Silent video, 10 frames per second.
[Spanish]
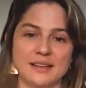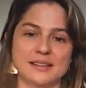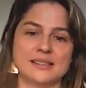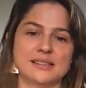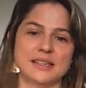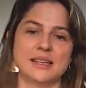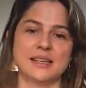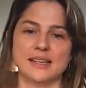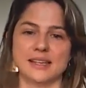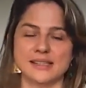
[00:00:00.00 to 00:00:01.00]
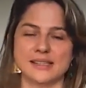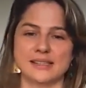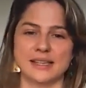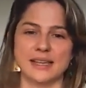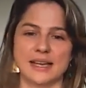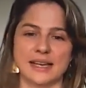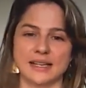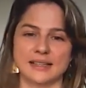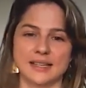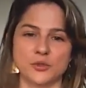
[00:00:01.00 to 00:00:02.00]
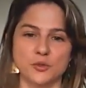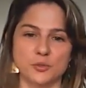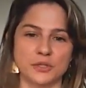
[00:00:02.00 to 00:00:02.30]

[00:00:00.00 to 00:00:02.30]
si elegís la carta número